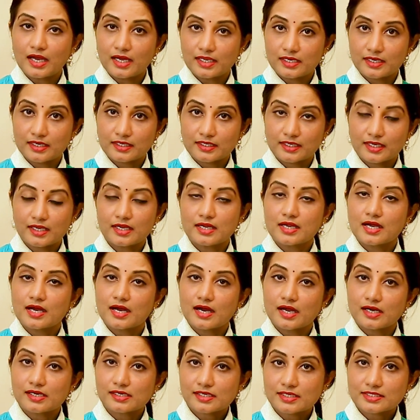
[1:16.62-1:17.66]
అలాగే
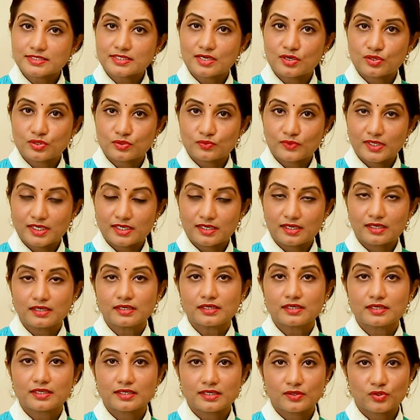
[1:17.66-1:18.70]
అల్ట్రాసౌండ్ వల్ల
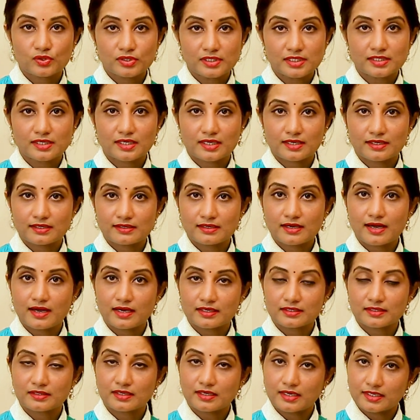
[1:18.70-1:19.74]
కొన్ని రకాల
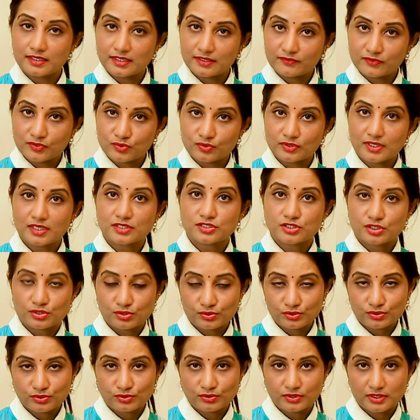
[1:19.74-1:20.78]
హాని అనేవి కూడా
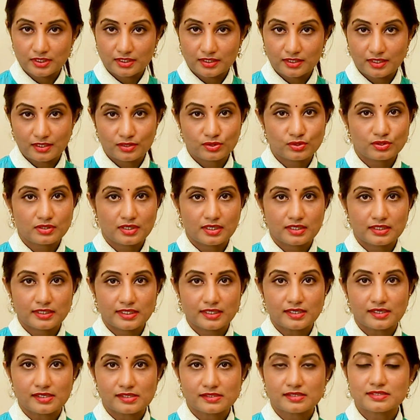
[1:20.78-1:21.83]
జరుగుతుంది
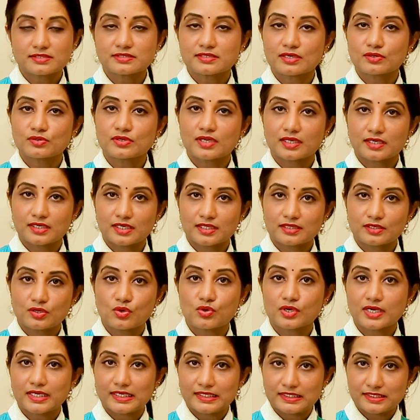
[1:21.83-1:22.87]
ఎందుకంటే అల్ట్రాసౌండ్ అనేది
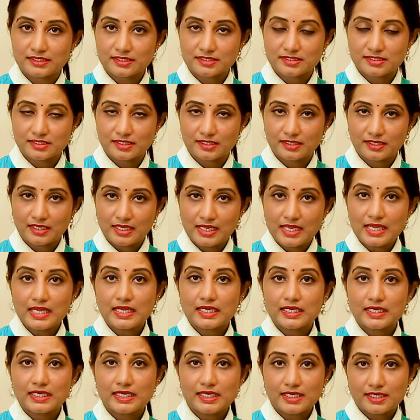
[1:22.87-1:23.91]
ఒక ఎనర్జీ
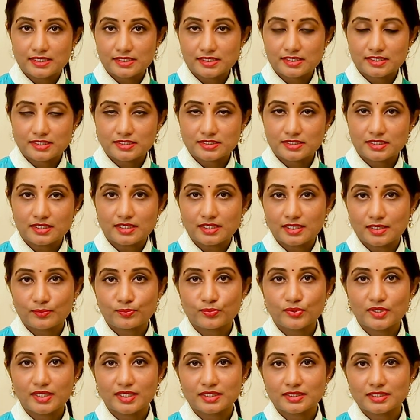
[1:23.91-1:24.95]
ఈ ఎనర్జీ
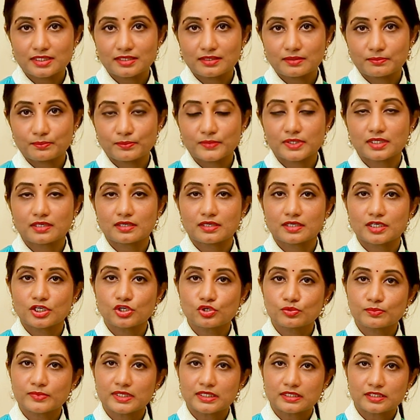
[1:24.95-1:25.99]
ఎప్పుడైతే మన
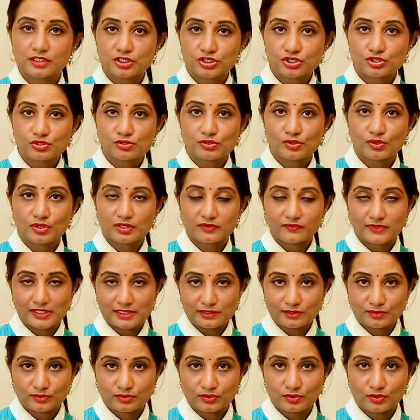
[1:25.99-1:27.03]
హ్యూమన్ టిష్యూలోకి
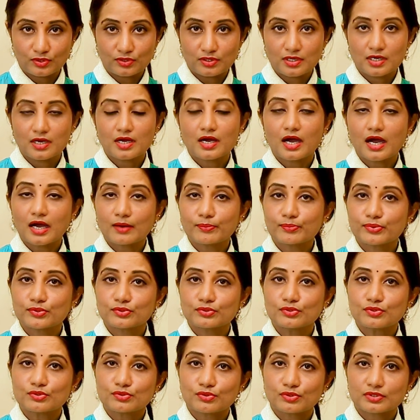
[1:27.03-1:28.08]
వెళ్తుందో
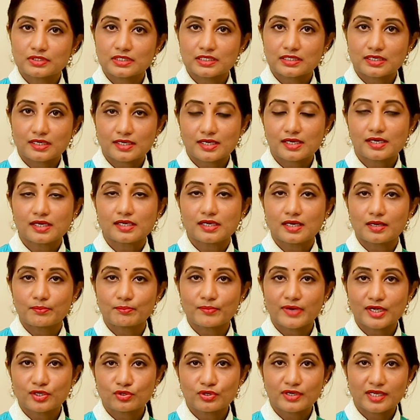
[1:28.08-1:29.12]
అప్పుడు కొన్ని రకాల
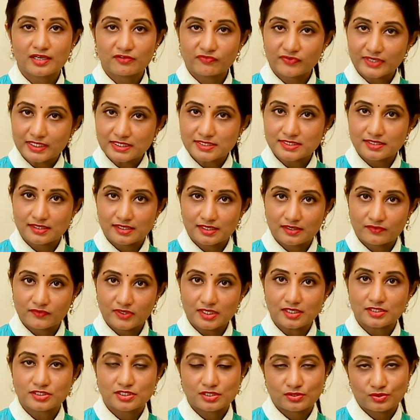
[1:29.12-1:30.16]
బయో ఎఫెక్ట్స్
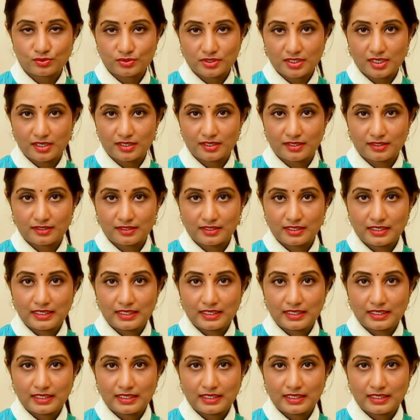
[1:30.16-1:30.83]
అనేవి జరుగుతాయి